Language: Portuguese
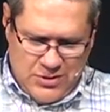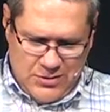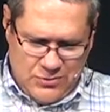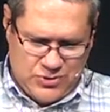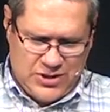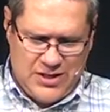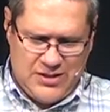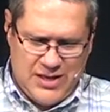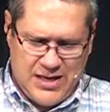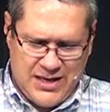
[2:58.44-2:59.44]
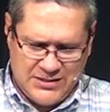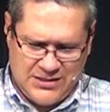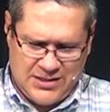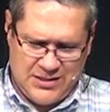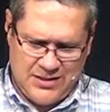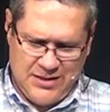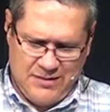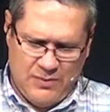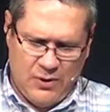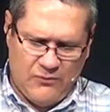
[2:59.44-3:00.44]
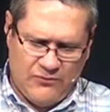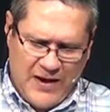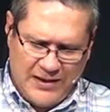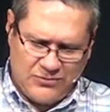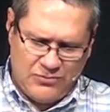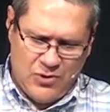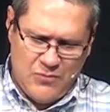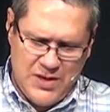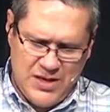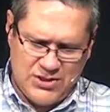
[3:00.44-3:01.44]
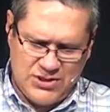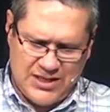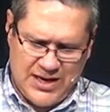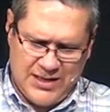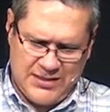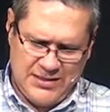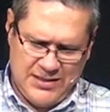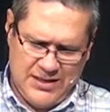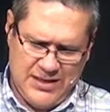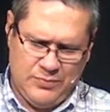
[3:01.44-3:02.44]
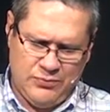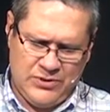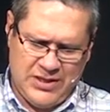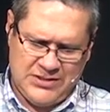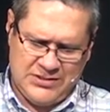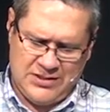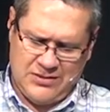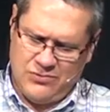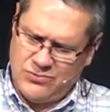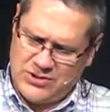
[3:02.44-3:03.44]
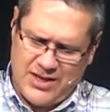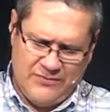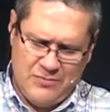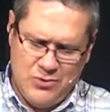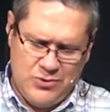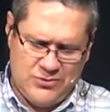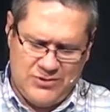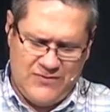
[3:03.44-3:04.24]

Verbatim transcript: nos criticassem pelo facto de eu ministrar abundância. Eu gostava muito de